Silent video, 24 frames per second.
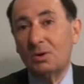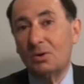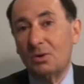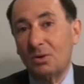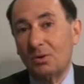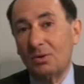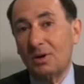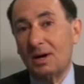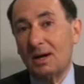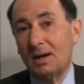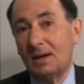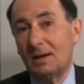
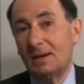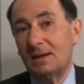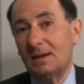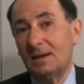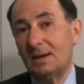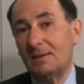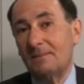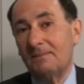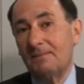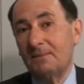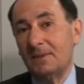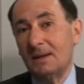ancora
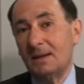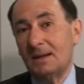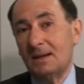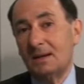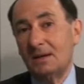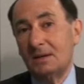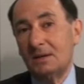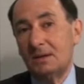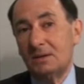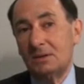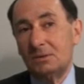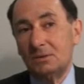alle
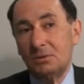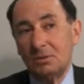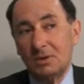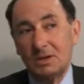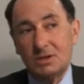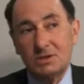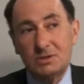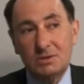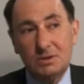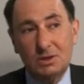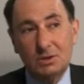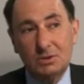
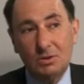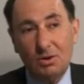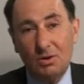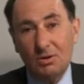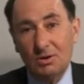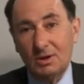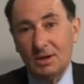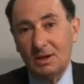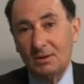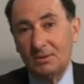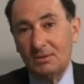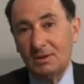donazioni
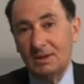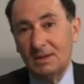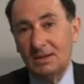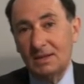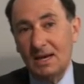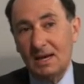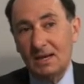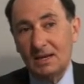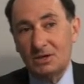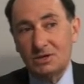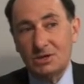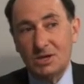d'organo, in
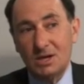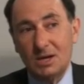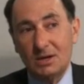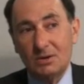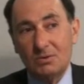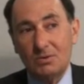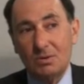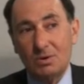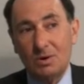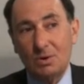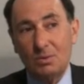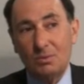Italia c'è
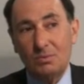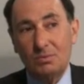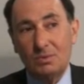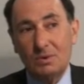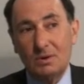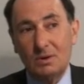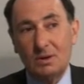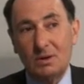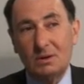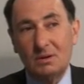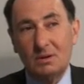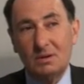ancora
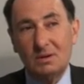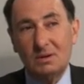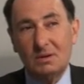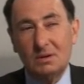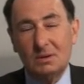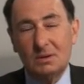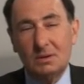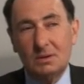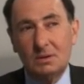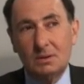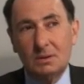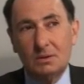un
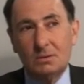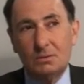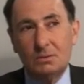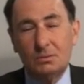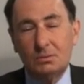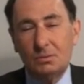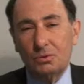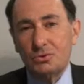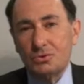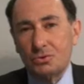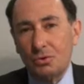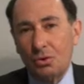
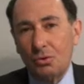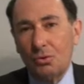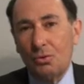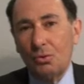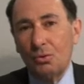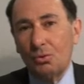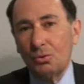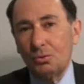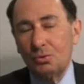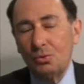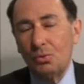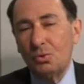uno
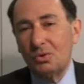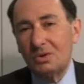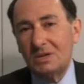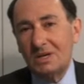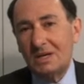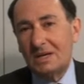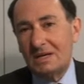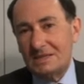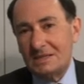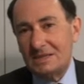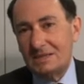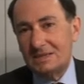zoccolo duro di
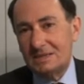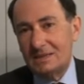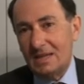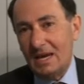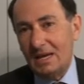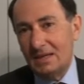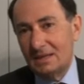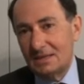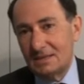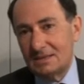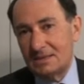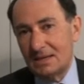
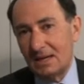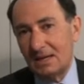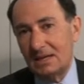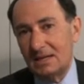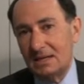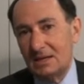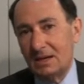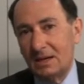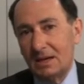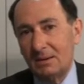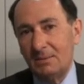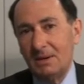resistenza
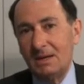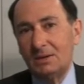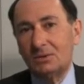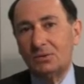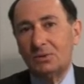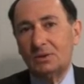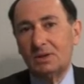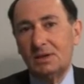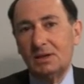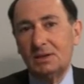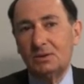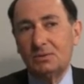
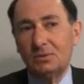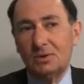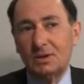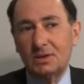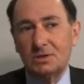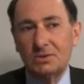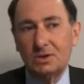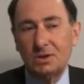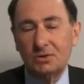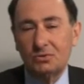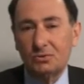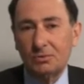all'incremento delle
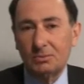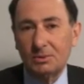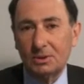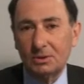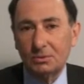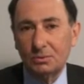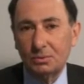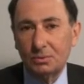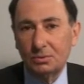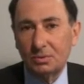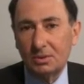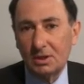donazioni
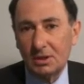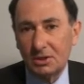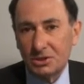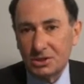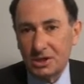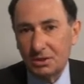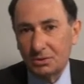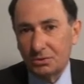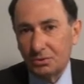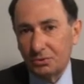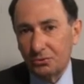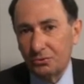soprattutto nel
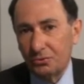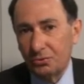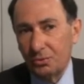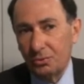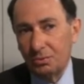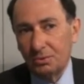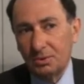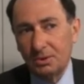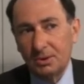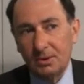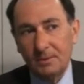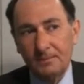
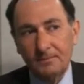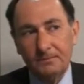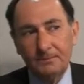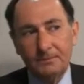centro-sud,